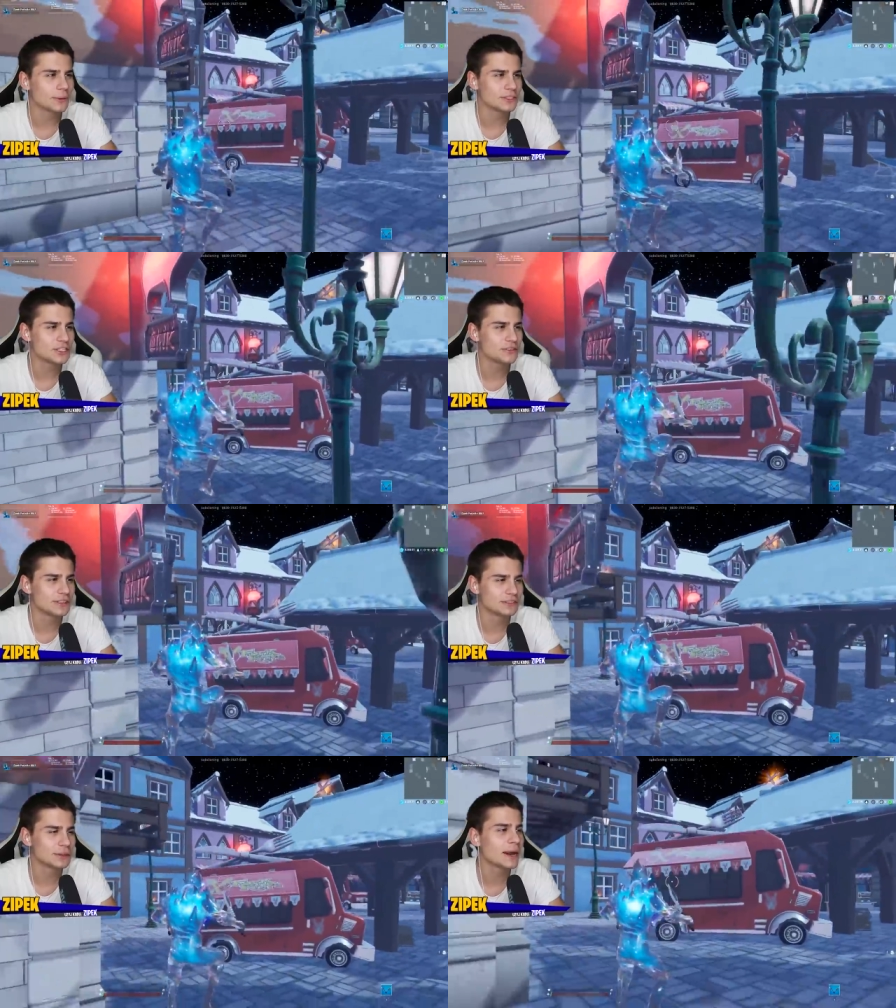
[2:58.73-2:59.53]
było
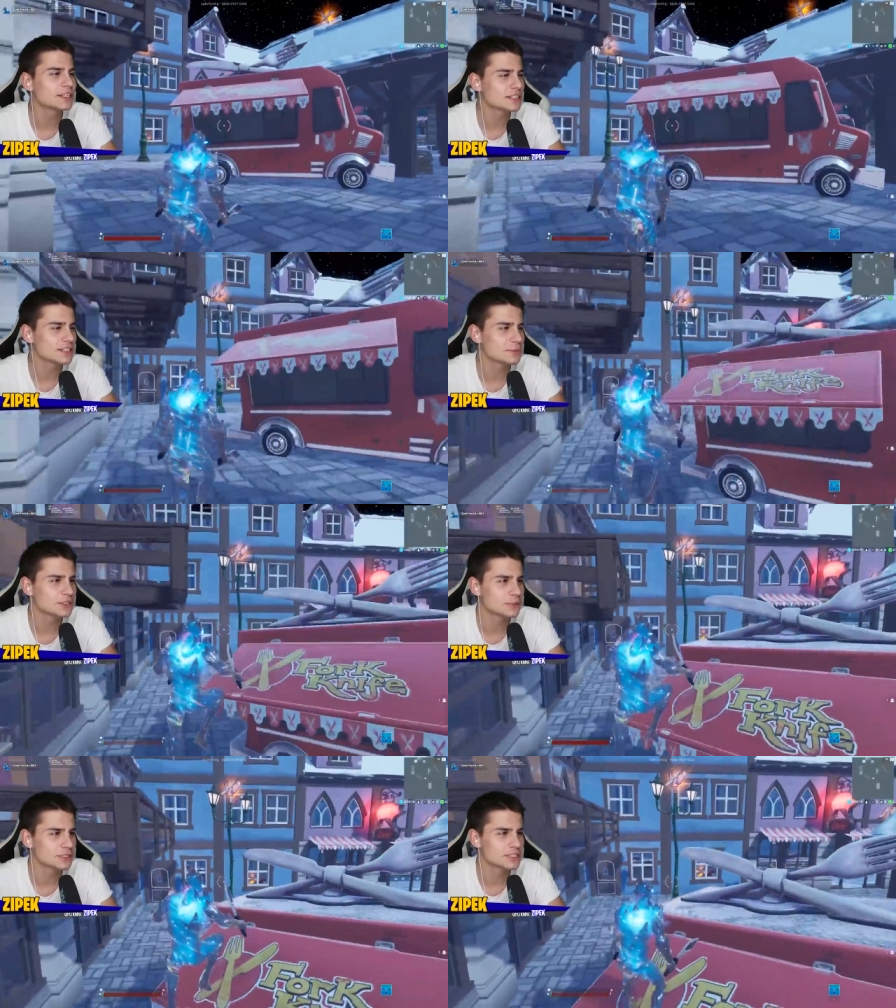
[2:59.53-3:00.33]
dziwne. Wyobrażacie
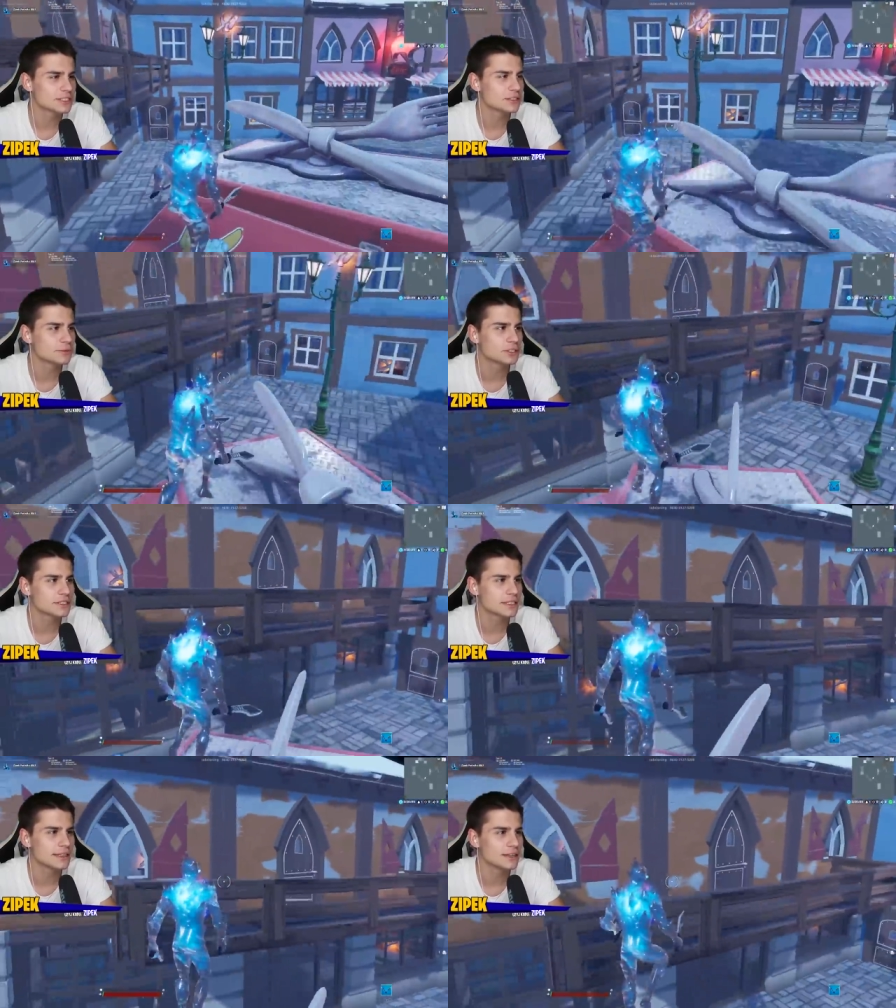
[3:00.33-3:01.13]
sobie, żeby,
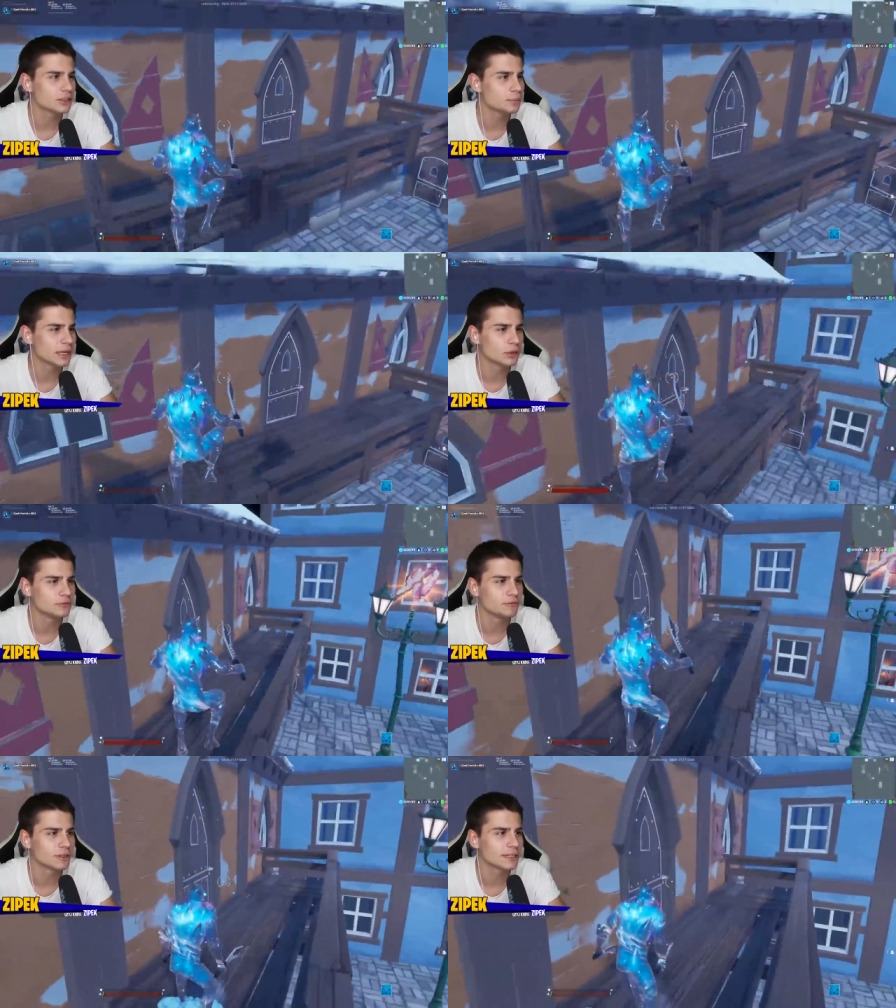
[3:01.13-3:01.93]
żebyście zginęli od
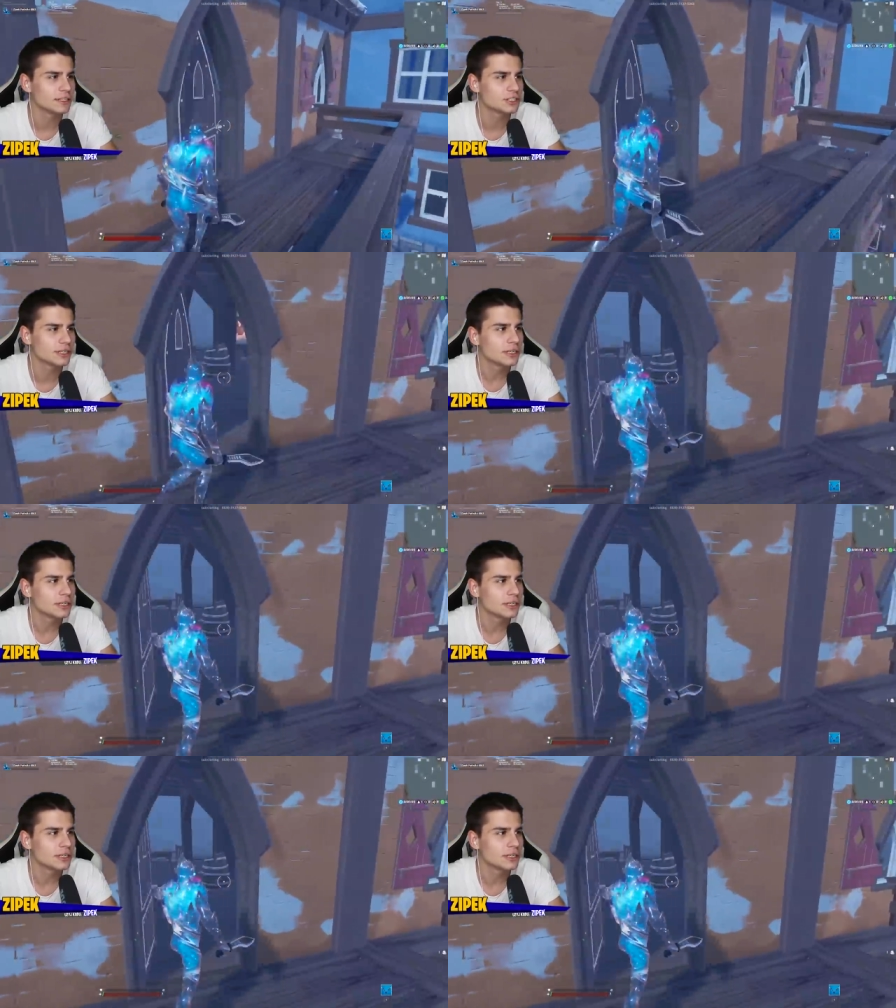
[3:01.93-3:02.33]
bekonu w Fortnite?